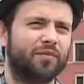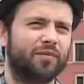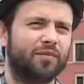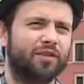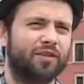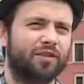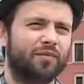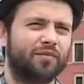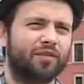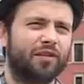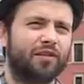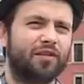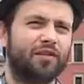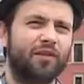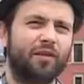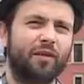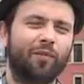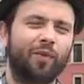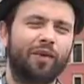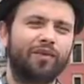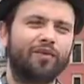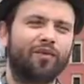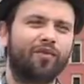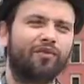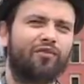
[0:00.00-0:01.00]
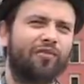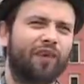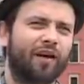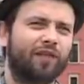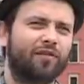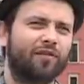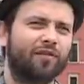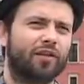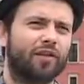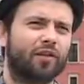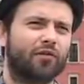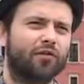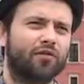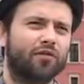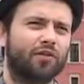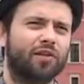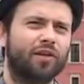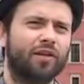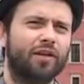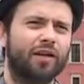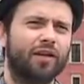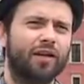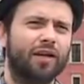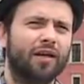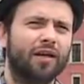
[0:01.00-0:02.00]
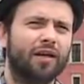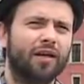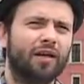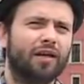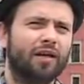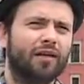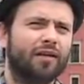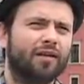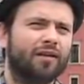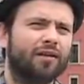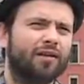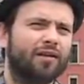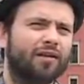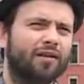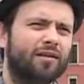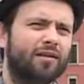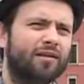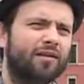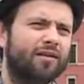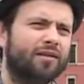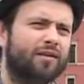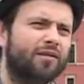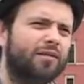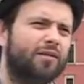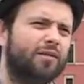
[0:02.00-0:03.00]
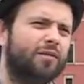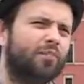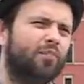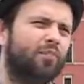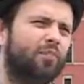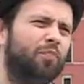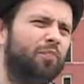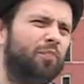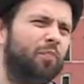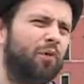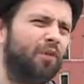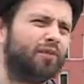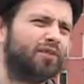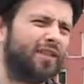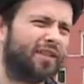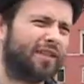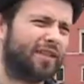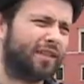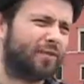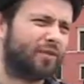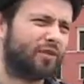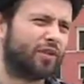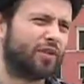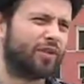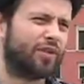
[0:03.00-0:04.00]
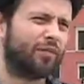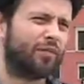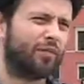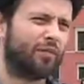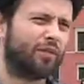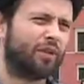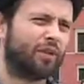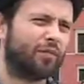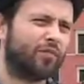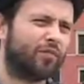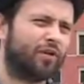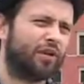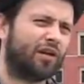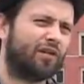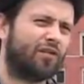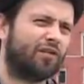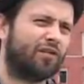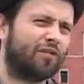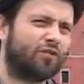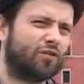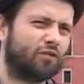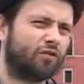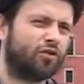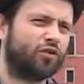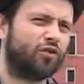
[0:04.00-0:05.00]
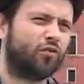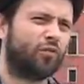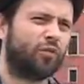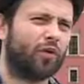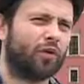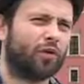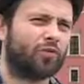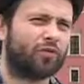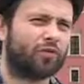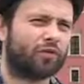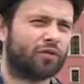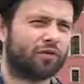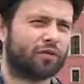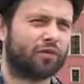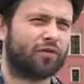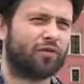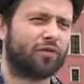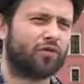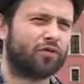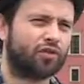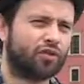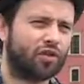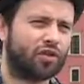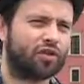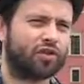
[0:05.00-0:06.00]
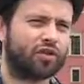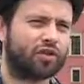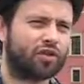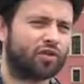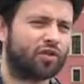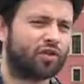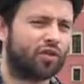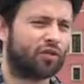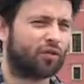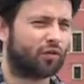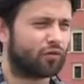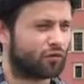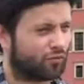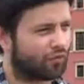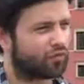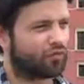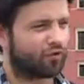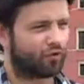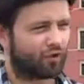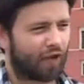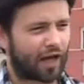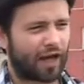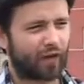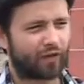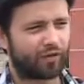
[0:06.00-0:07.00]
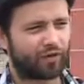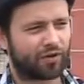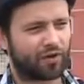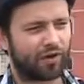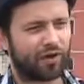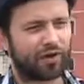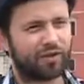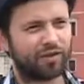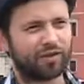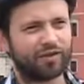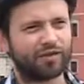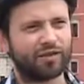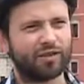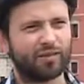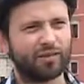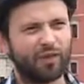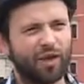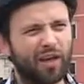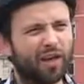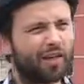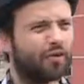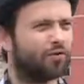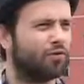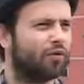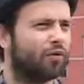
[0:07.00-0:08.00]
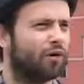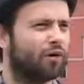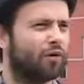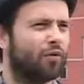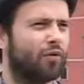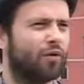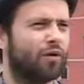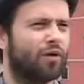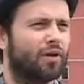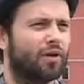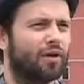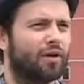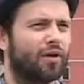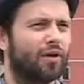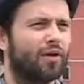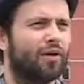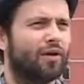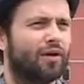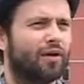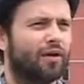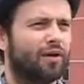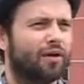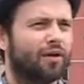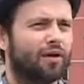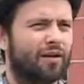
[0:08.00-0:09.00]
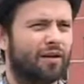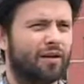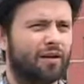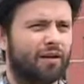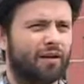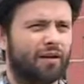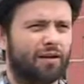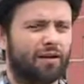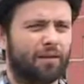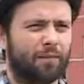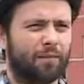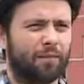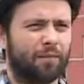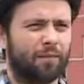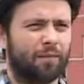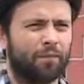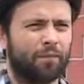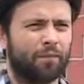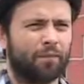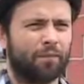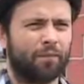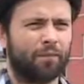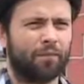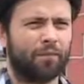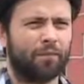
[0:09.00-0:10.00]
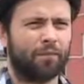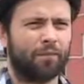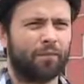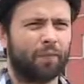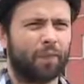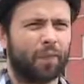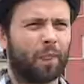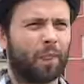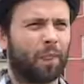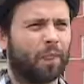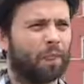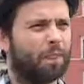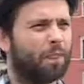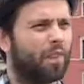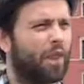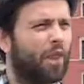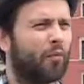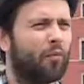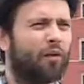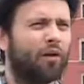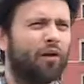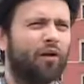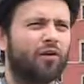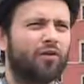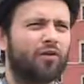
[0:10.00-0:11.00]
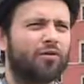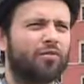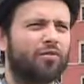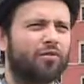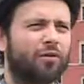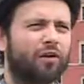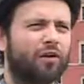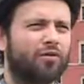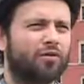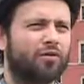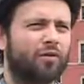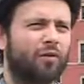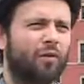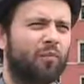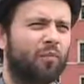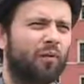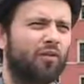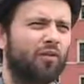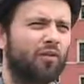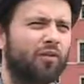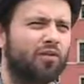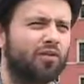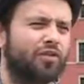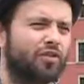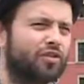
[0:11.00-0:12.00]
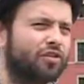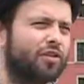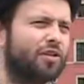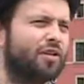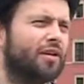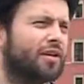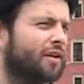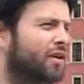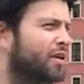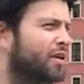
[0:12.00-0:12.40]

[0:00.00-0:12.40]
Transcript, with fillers: jestem zdecydowanie bardziej otwarty na ludzi i poza tym, że ten program trochę wywrócił moją dotychczasową ścieżkę życiową do góry nogami, tak, i zmienił ją, e, nie mogę o nim złego słowa powiedzieć. Znaczy,